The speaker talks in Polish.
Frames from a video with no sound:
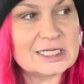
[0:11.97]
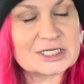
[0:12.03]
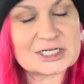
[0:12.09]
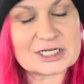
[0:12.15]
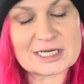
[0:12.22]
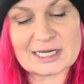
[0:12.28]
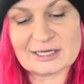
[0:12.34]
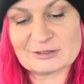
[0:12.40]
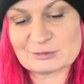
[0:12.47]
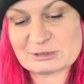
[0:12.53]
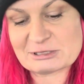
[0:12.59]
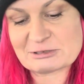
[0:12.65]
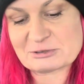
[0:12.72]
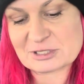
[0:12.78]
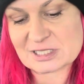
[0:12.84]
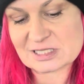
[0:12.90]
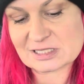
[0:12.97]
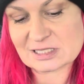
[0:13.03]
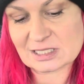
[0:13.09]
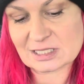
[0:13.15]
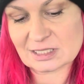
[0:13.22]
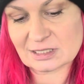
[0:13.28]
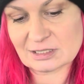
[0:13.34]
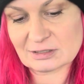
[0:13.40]
czekają cały czas
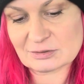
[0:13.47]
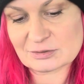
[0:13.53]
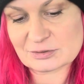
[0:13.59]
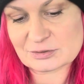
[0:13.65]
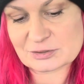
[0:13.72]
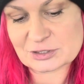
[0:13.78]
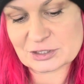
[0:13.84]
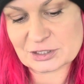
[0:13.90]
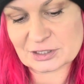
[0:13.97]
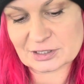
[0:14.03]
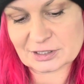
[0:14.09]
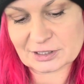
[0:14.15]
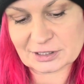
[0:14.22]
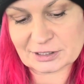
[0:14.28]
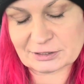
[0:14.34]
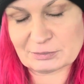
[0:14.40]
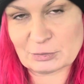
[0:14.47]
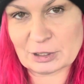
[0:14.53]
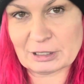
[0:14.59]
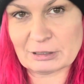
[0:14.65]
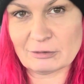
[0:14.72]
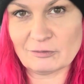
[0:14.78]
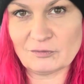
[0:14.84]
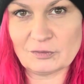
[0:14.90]
na jakiegoś e,
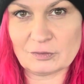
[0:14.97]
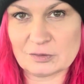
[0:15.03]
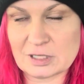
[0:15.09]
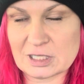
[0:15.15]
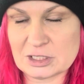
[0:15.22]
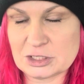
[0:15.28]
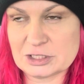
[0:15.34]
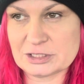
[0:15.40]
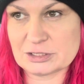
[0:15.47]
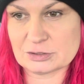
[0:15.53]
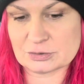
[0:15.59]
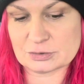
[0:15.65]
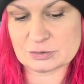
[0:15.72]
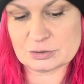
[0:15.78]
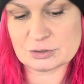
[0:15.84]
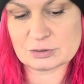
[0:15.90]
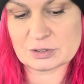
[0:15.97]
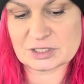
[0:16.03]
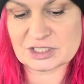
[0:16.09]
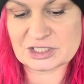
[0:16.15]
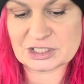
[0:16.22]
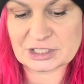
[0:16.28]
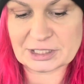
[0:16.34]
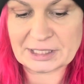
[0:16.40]
mojego vloga czy coś.
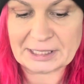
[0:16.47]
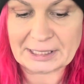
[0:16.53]
Słuchajcie,